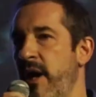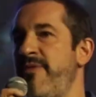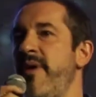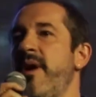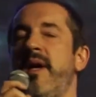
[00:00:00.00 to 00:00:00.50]
Eu
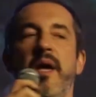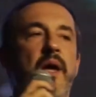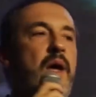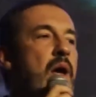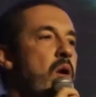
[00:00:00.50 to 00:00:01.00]
venho
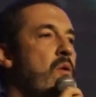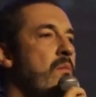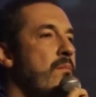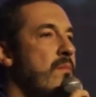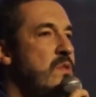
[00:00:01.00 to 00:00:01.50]
aqui
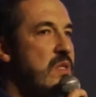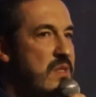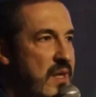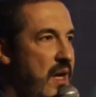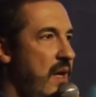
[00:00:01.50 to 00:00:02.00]

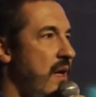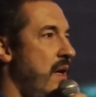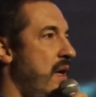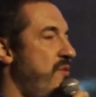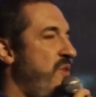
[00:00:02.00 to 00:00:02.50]
dizer,
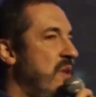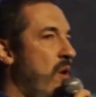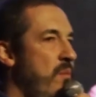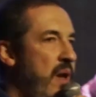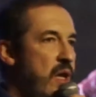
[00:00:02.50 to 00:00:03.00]

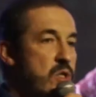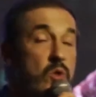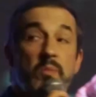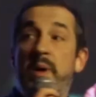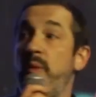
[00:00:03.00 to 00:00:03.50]
finalmente,
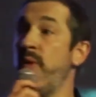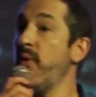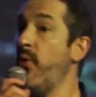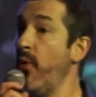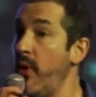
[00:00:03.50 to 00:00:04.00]
do meu
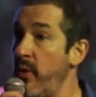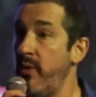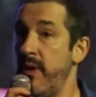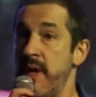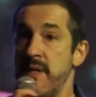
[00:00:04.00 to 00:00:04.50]

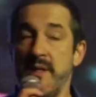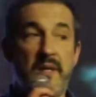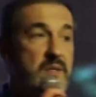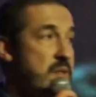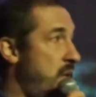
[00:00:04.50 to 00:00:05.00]
orgulho de
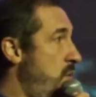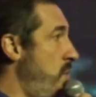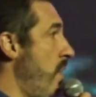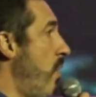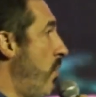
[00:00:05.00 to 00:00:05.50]
ter
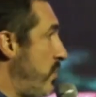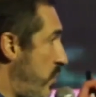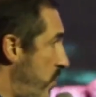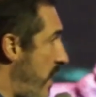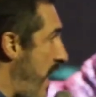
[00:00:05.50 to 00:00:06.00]
sido um
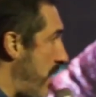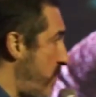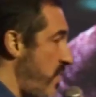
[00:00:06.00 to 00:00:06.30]
dos jurados